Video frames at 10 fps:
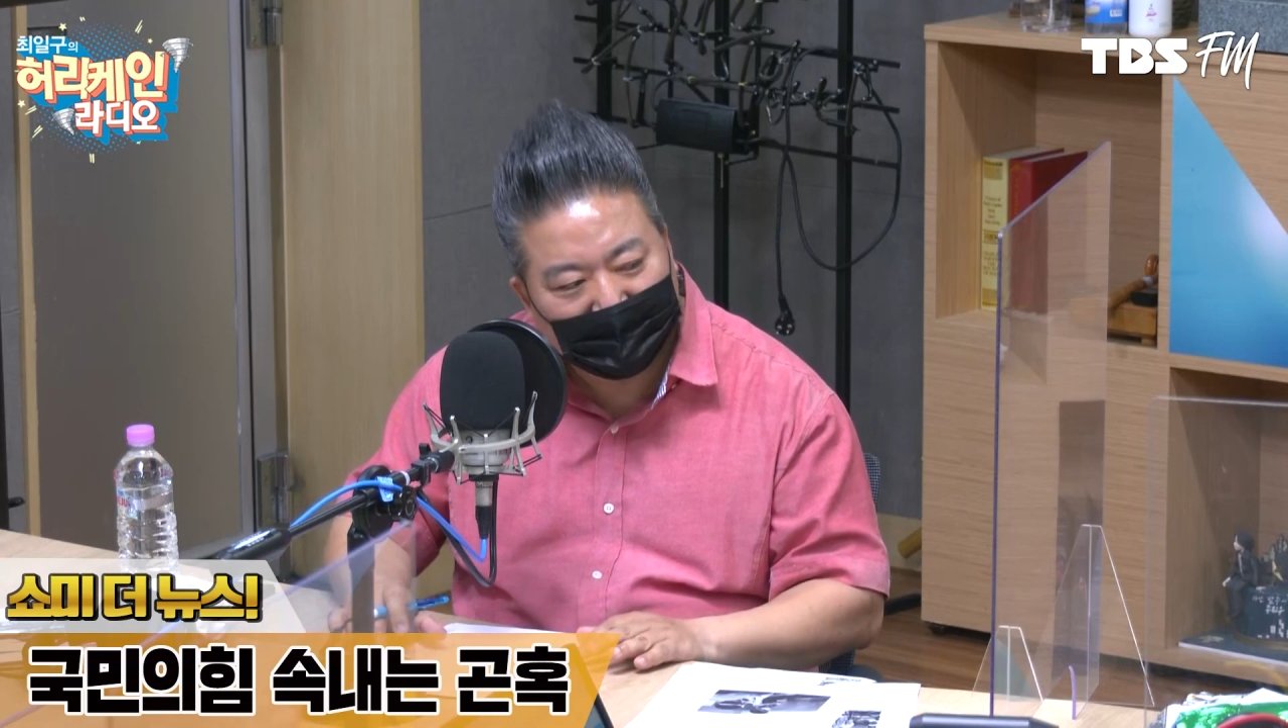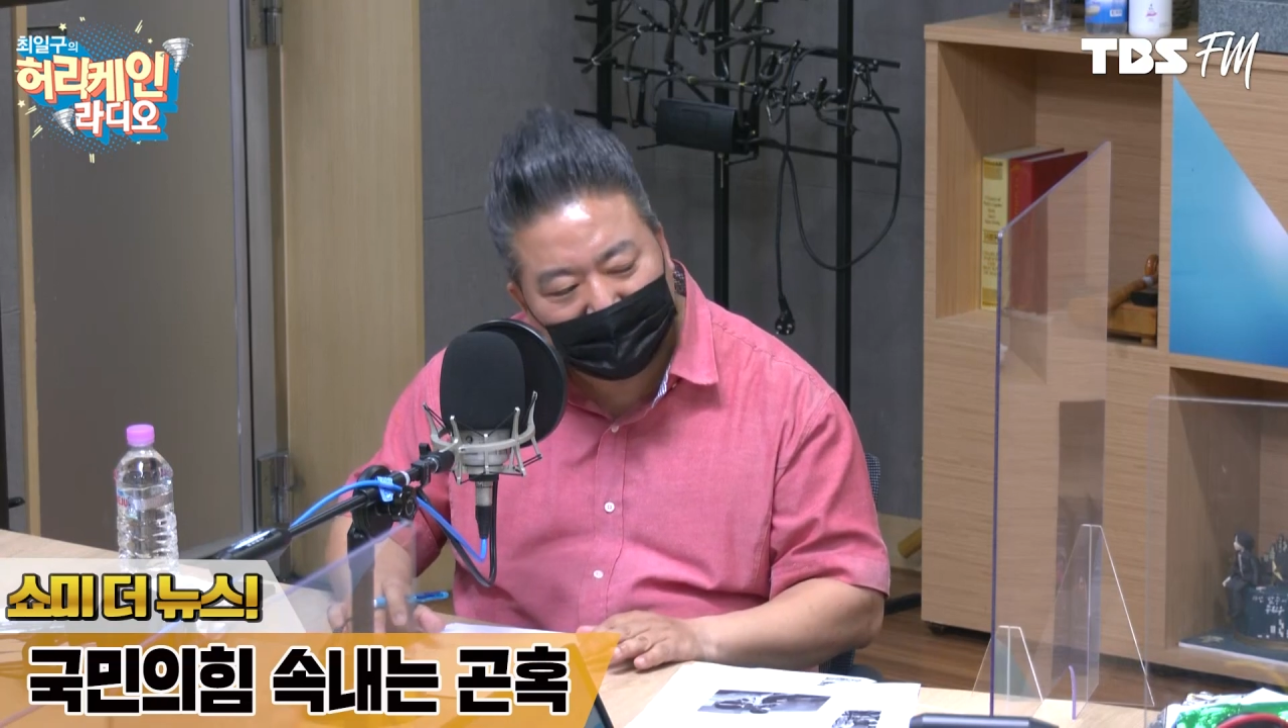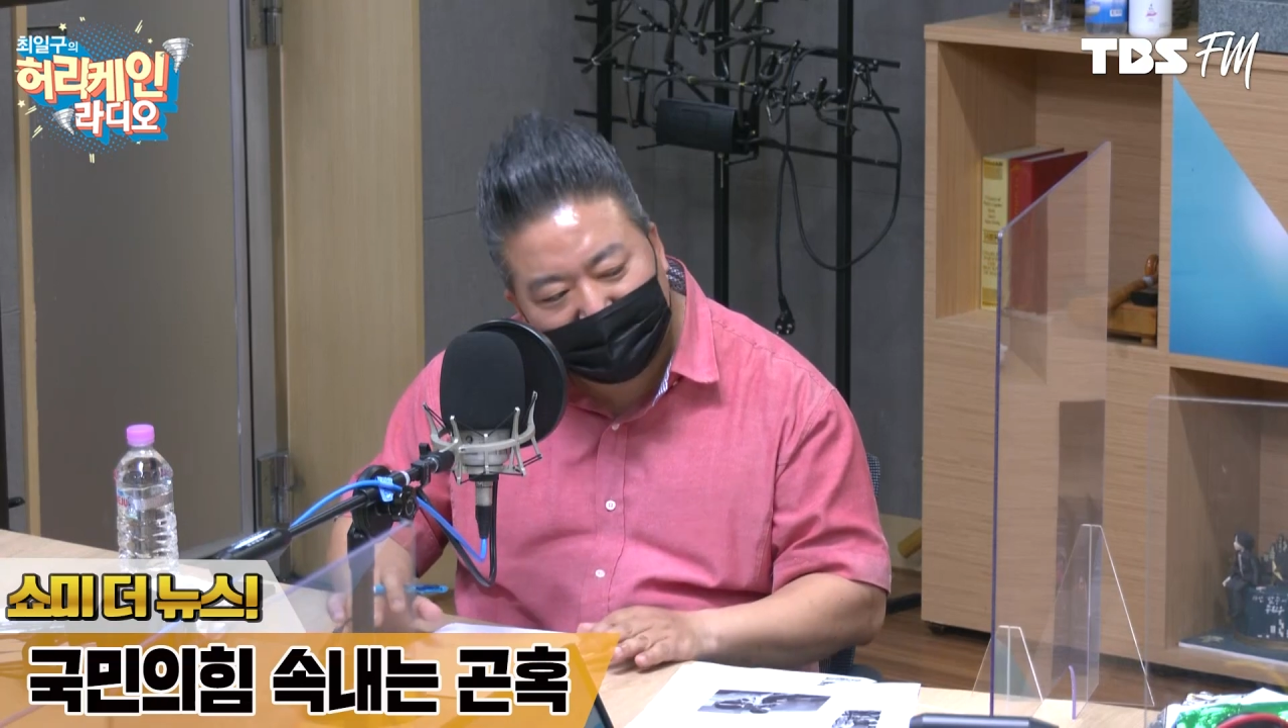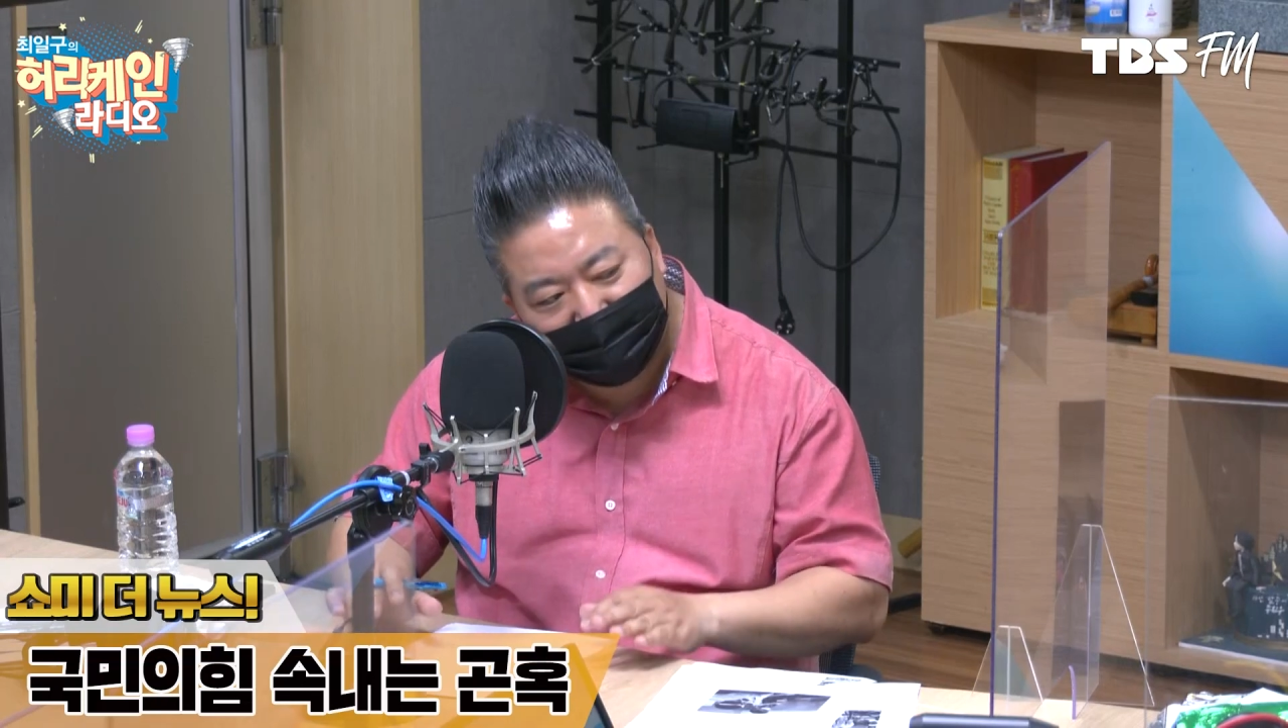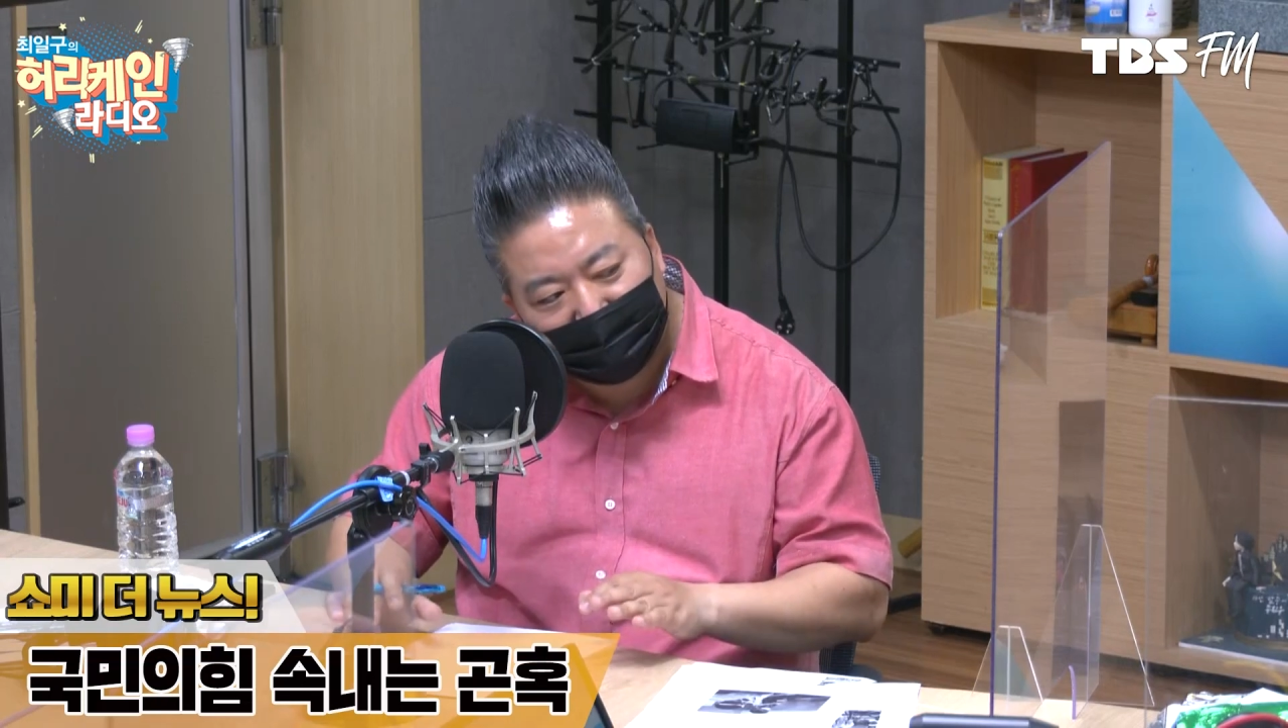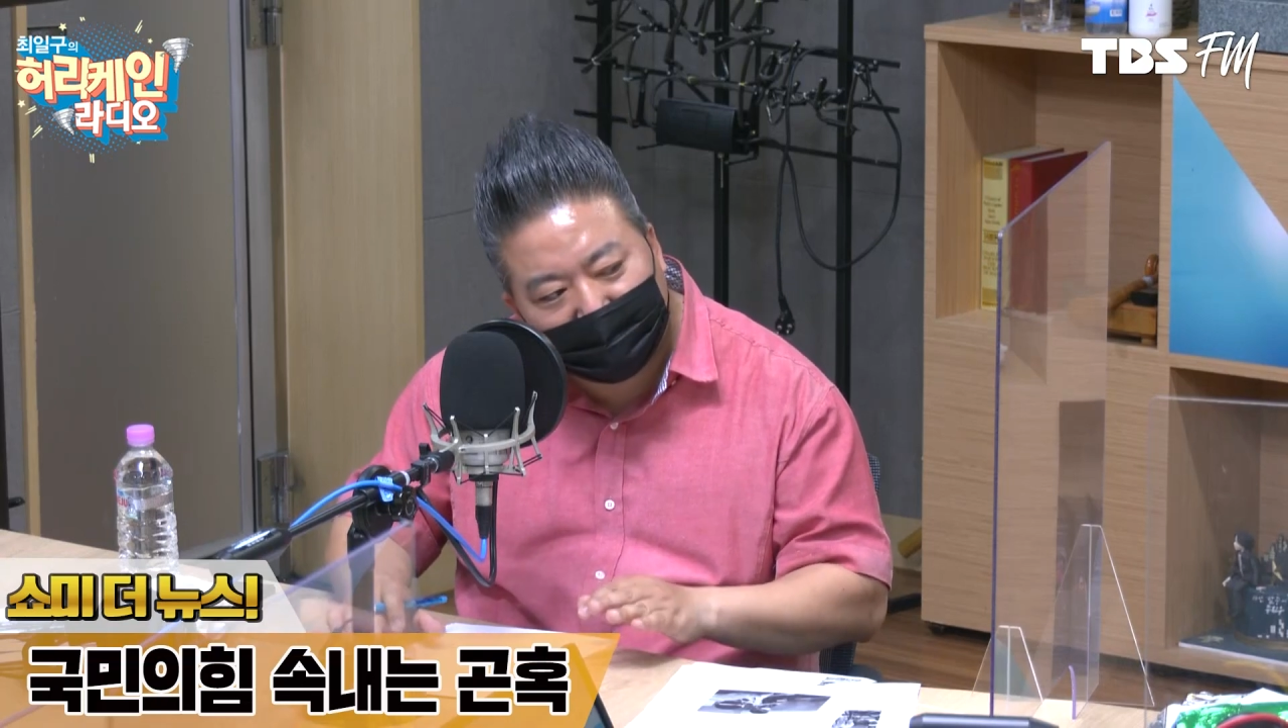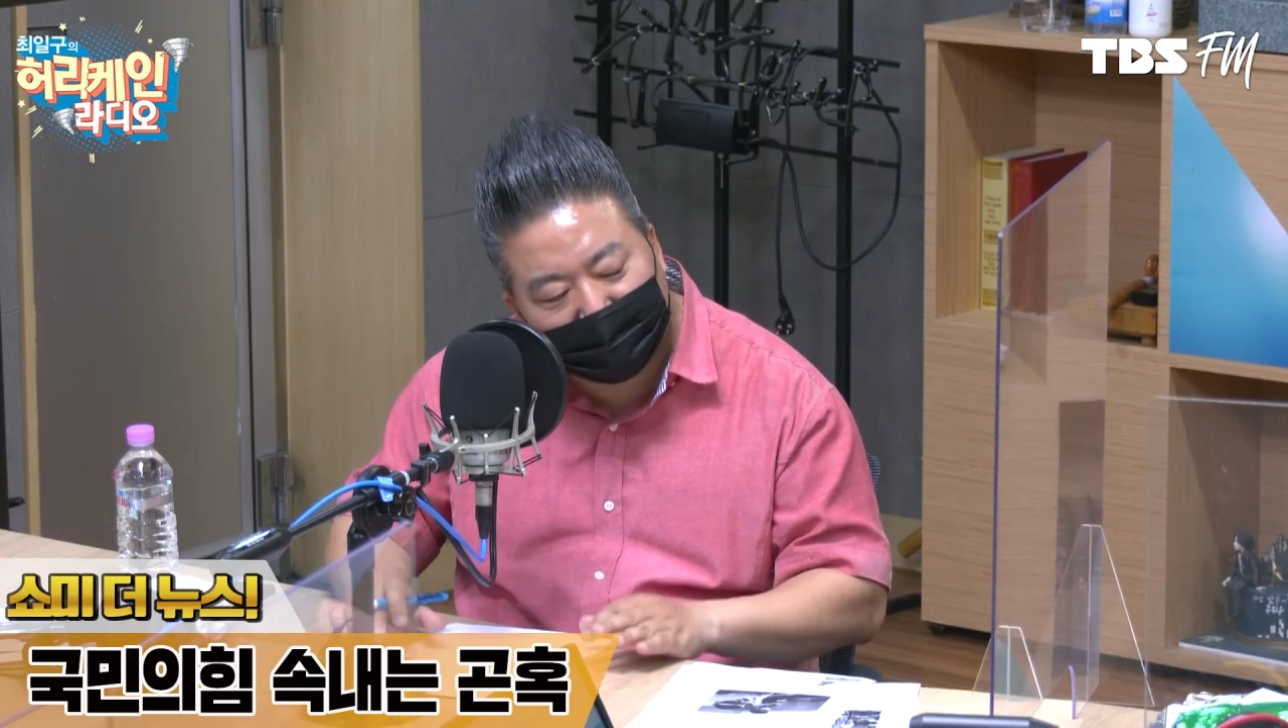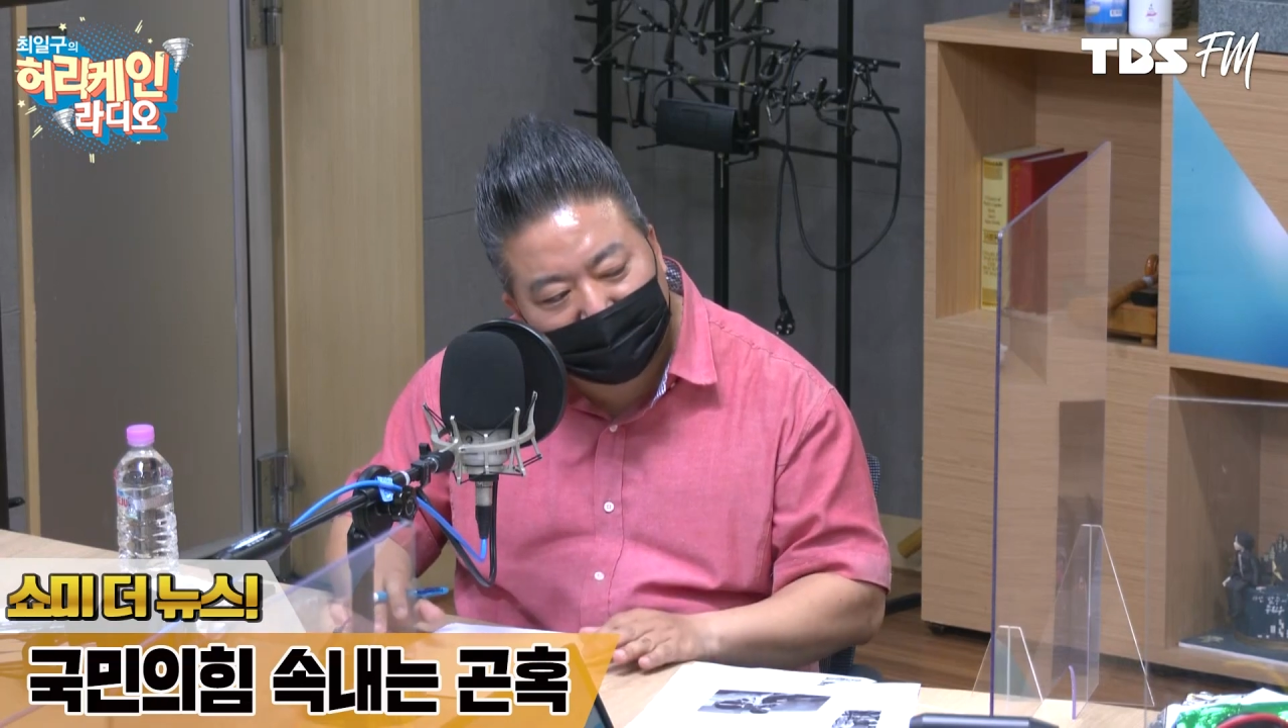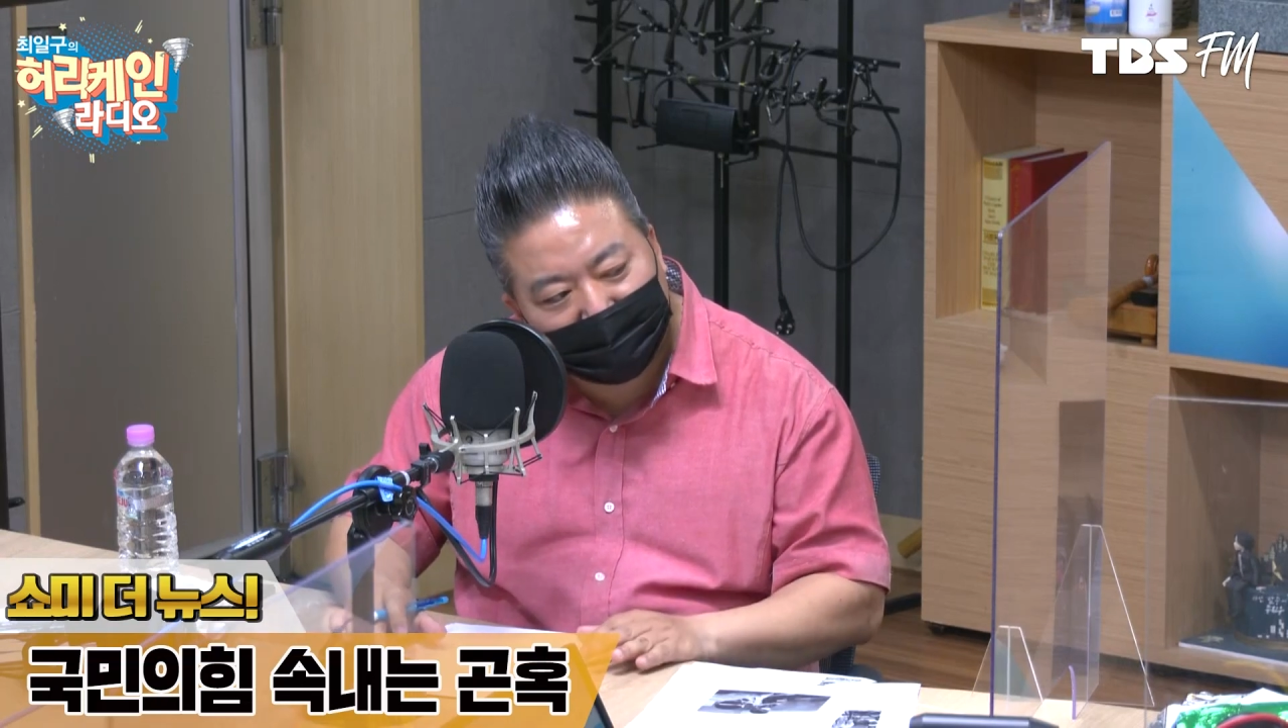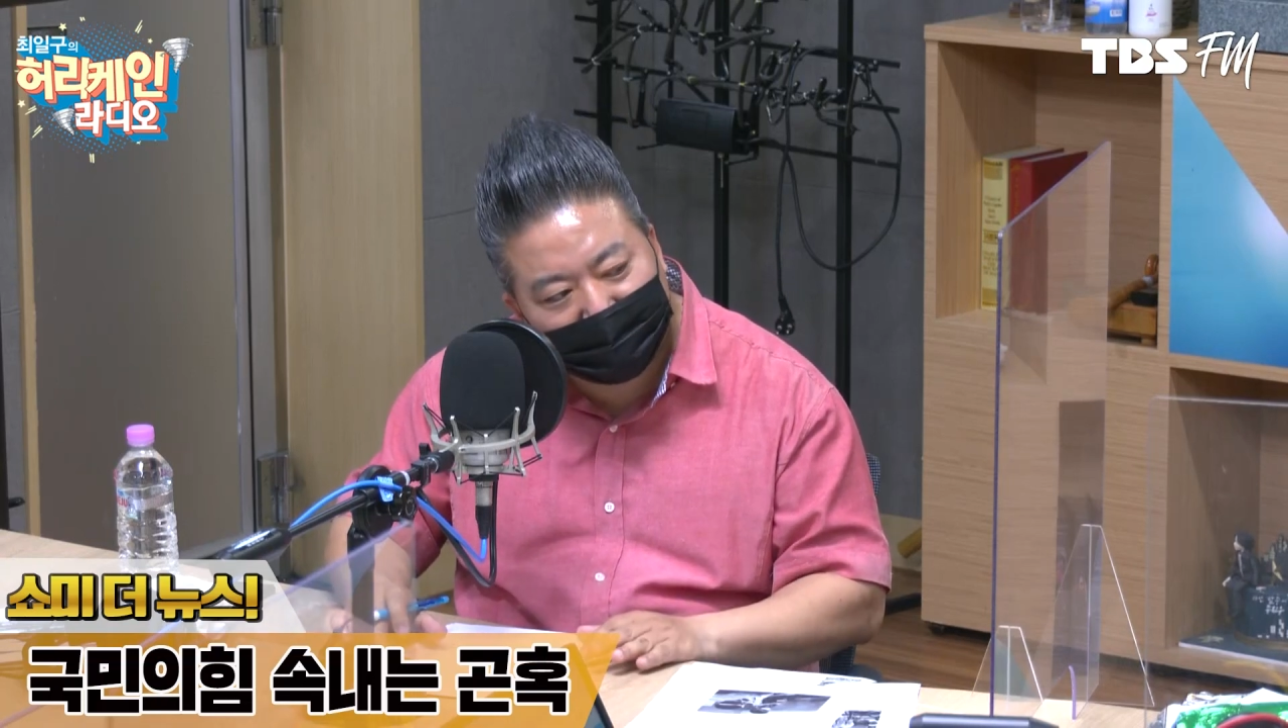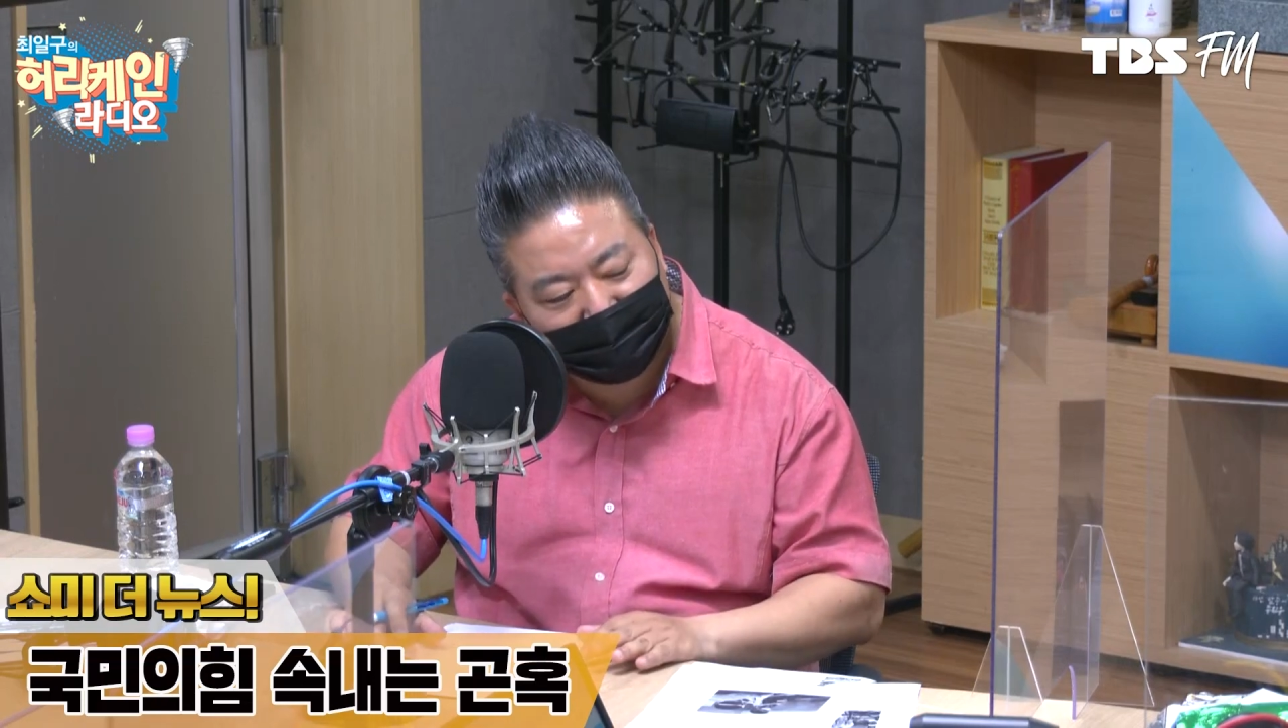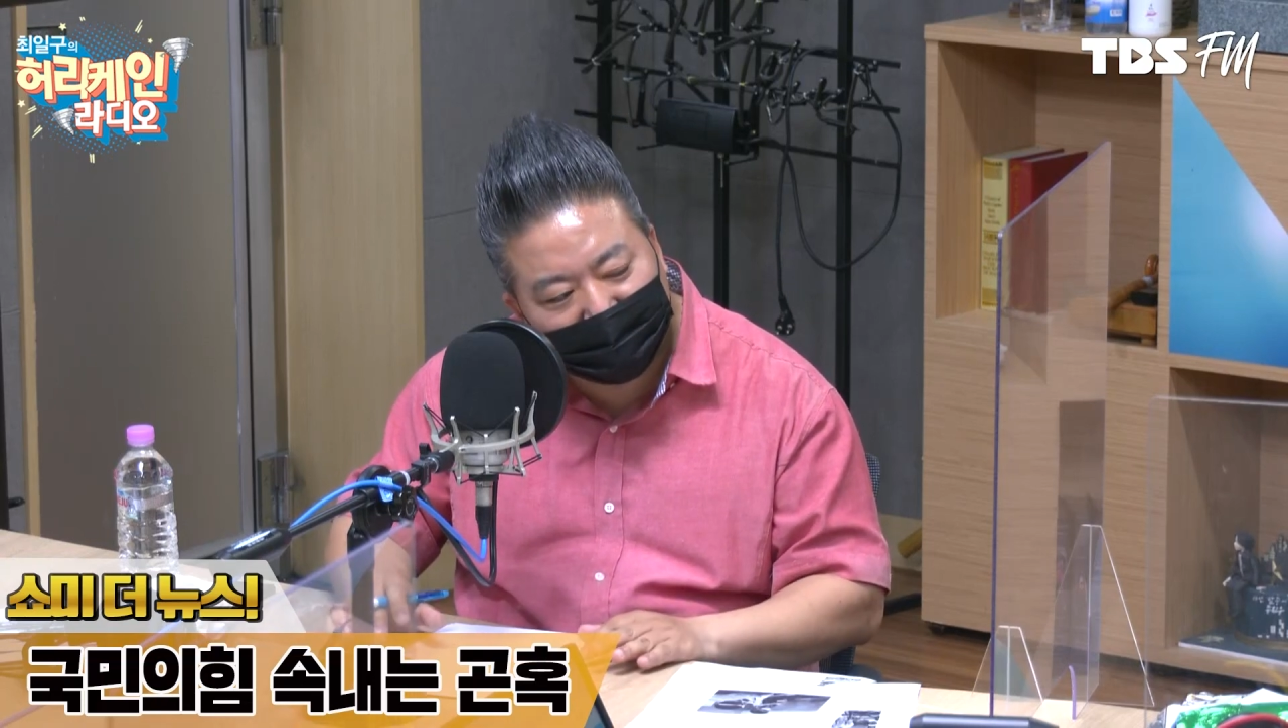이렇게까지